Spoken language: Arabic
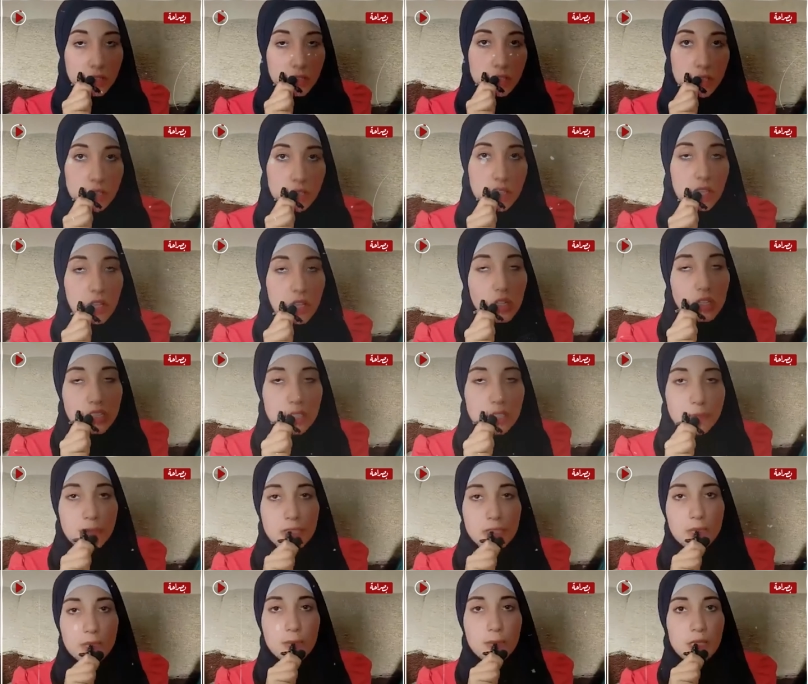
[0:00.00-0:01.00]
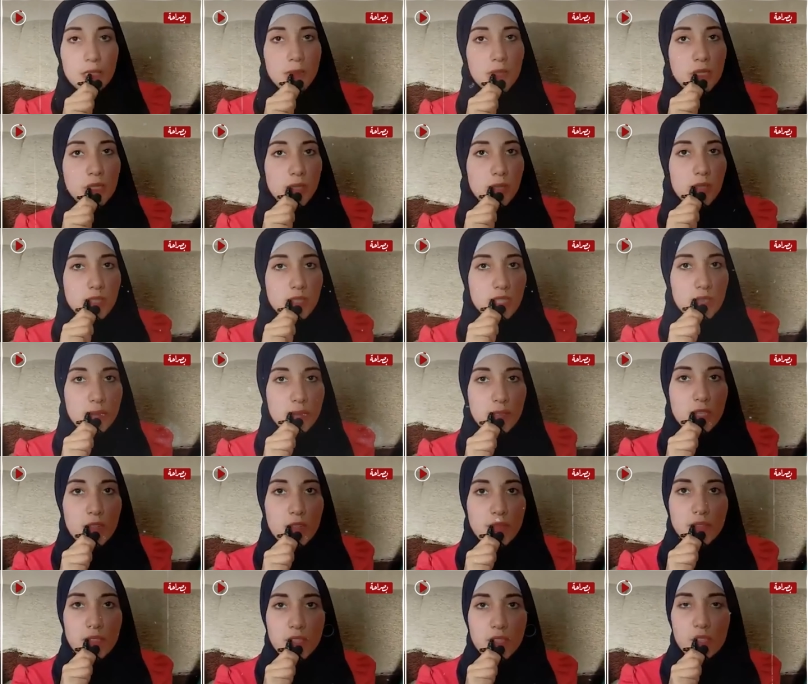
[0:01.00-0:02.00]
اه قلت يا بنتي ما دام انت واثقه من
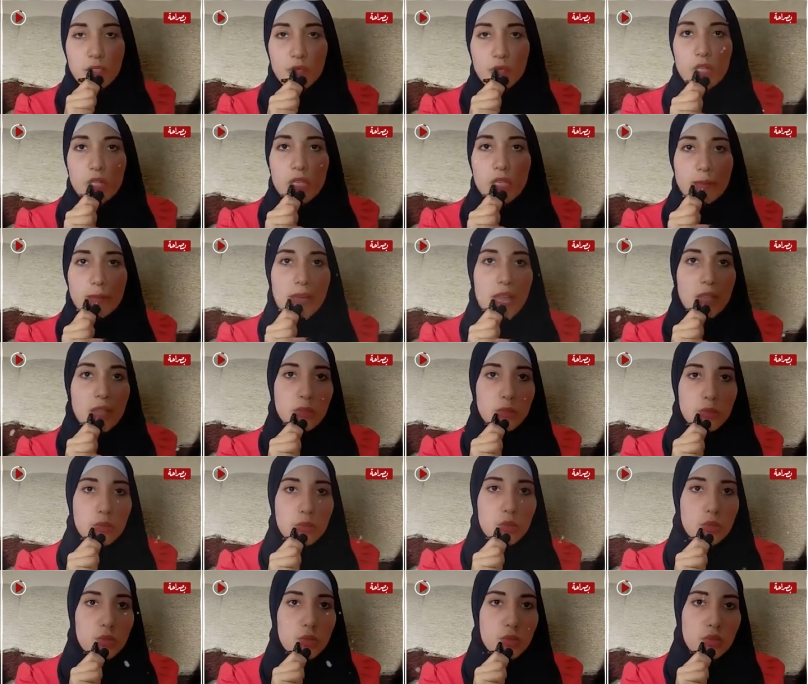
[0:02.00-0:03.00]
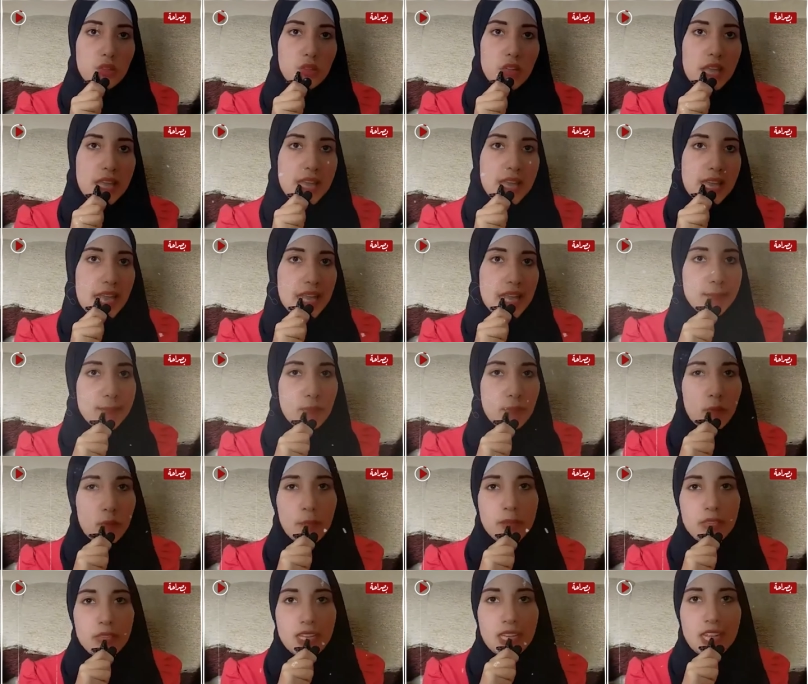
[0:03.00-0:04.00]
نفسك ادخلي بقى دكتور دكتوره اي حاجه
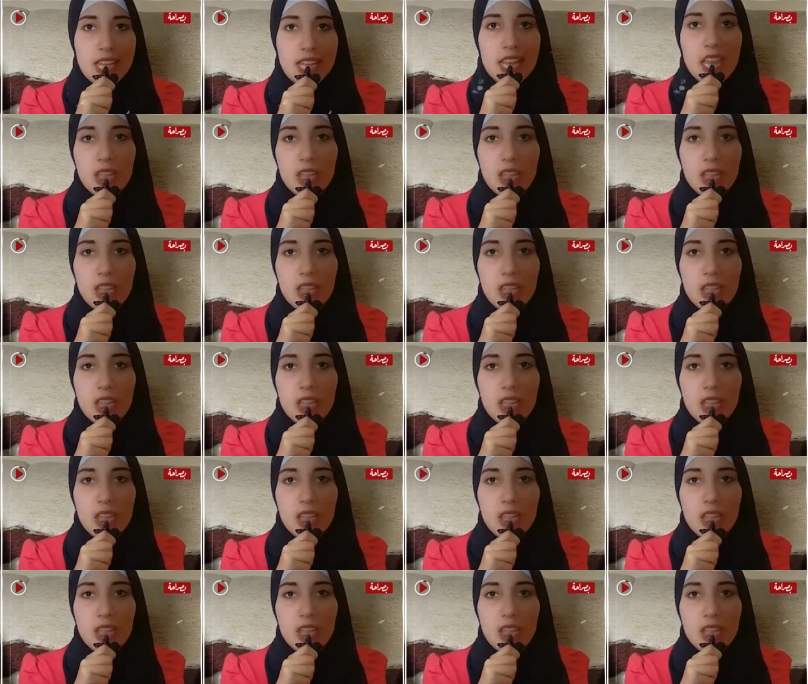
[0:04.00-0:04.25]
المهم ان انا ايه